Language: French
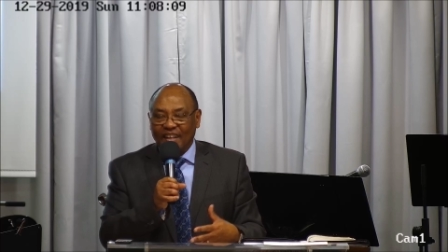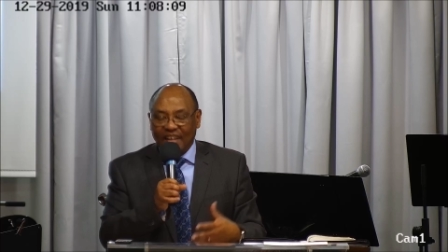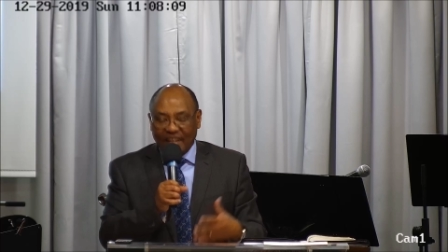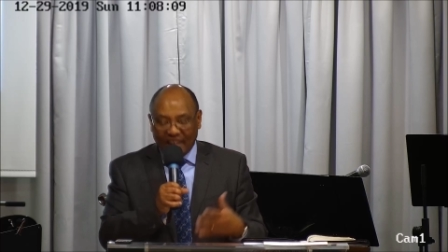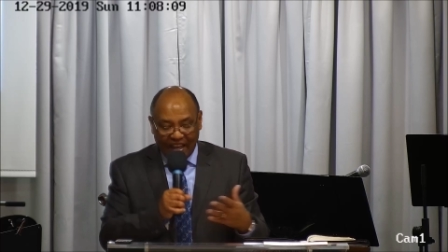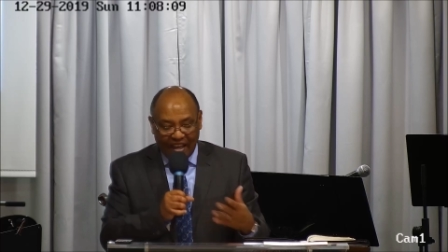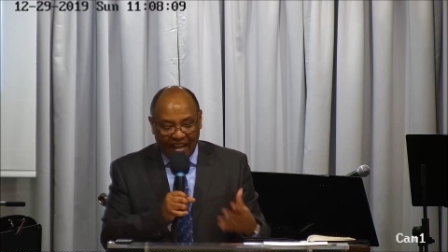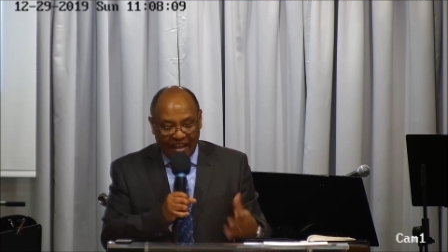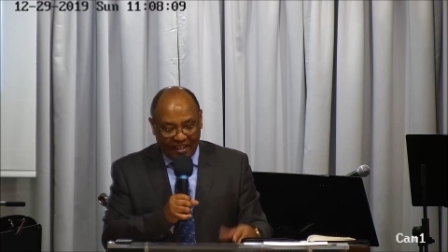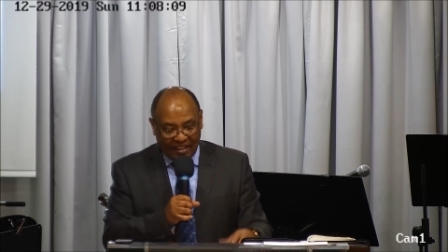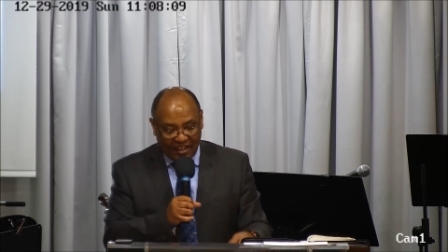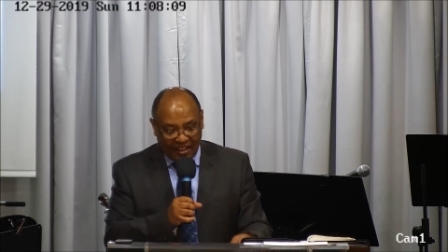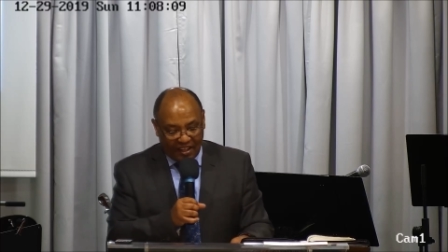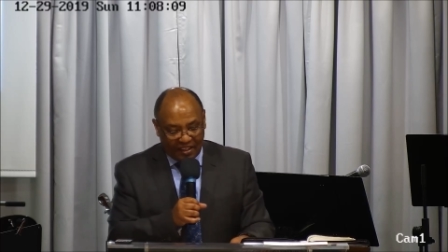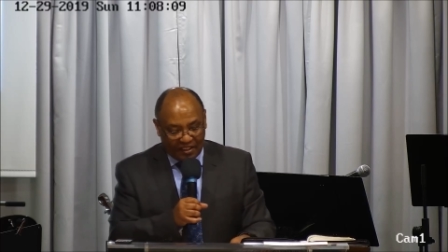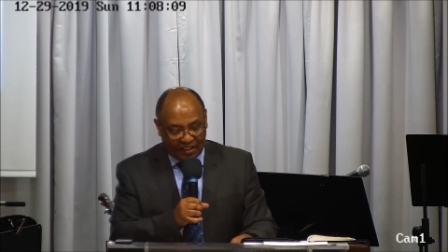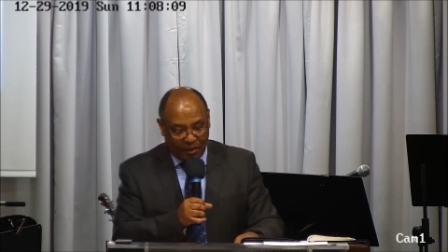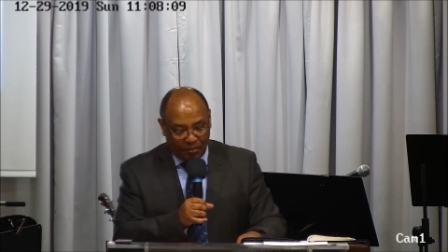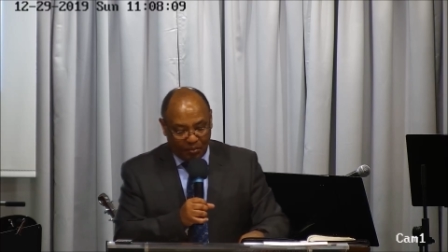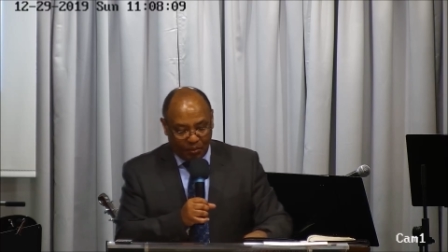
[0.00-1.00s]
Quel
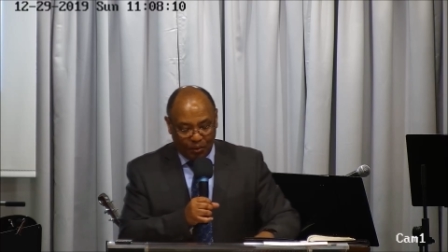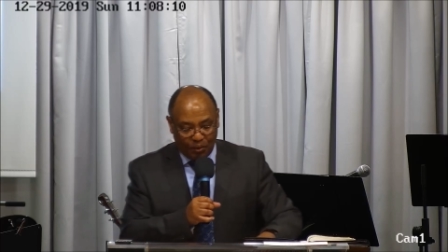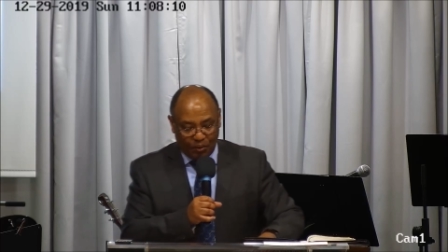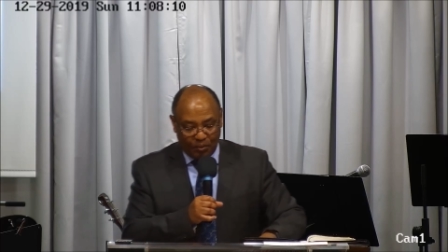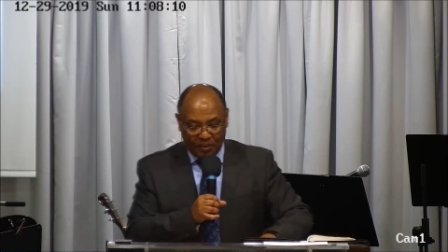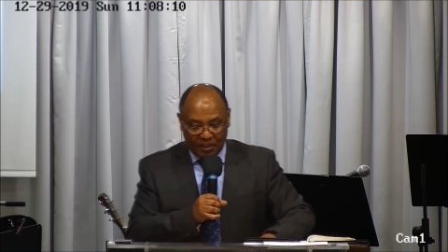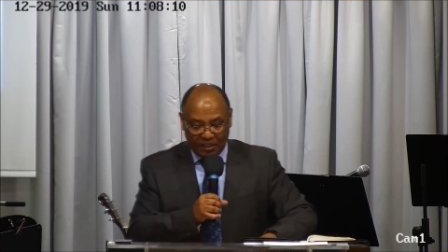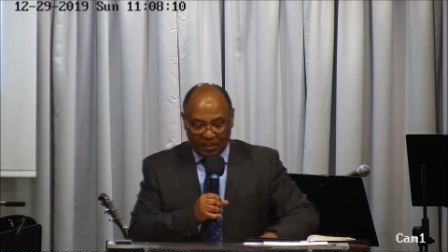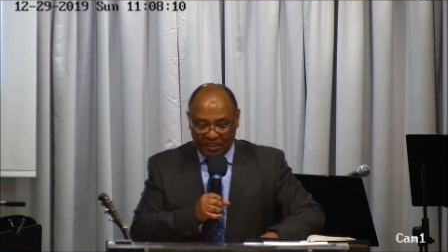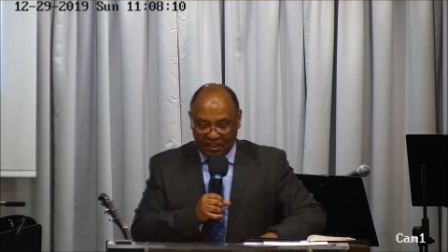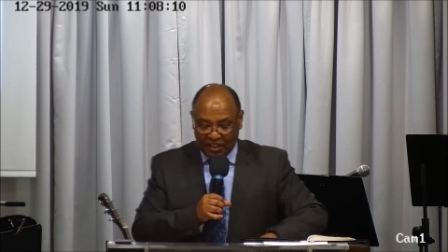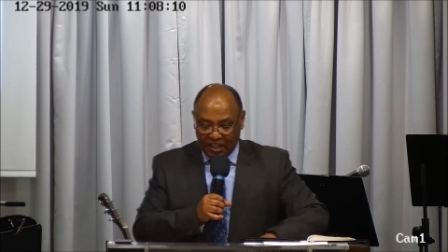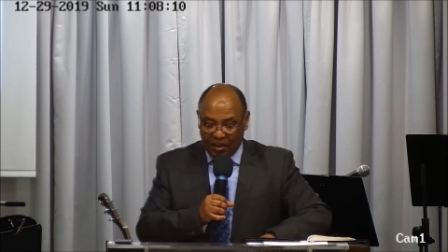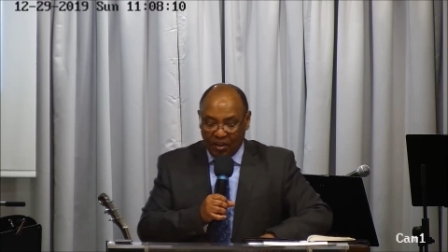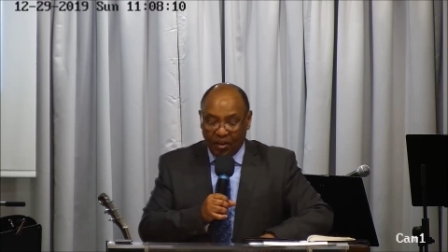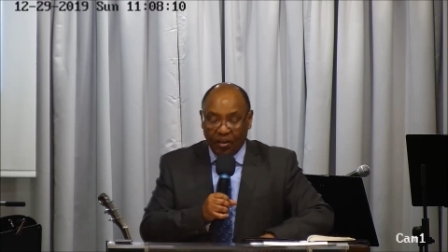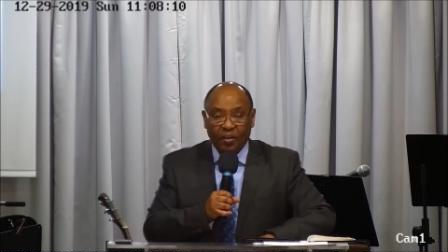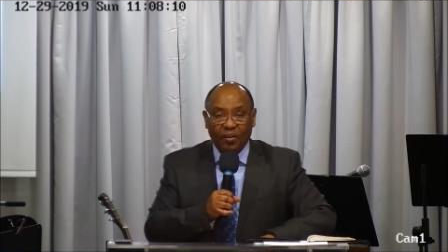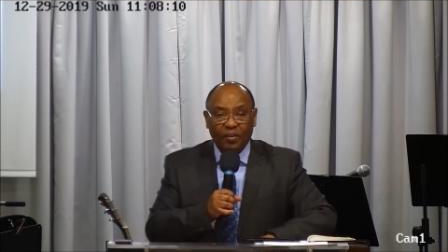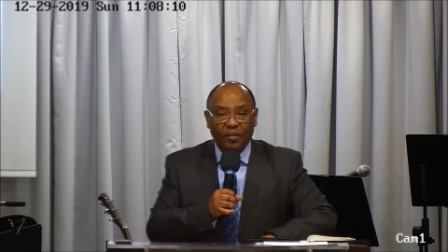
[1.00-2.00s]
grand amour, merci Seigneur.